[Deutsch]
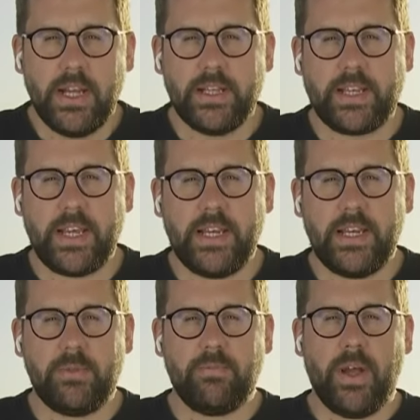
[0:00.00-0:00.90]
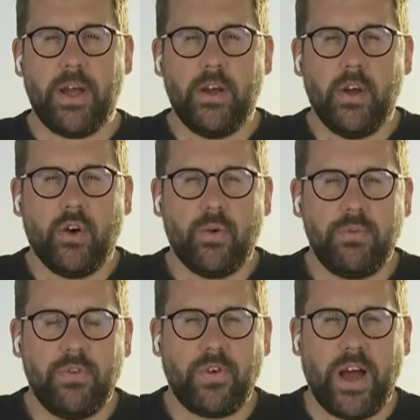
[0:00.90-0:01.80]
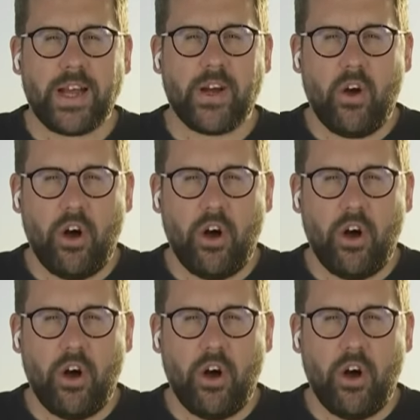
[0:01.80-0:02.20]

Es geht nicht mehr um die Frage,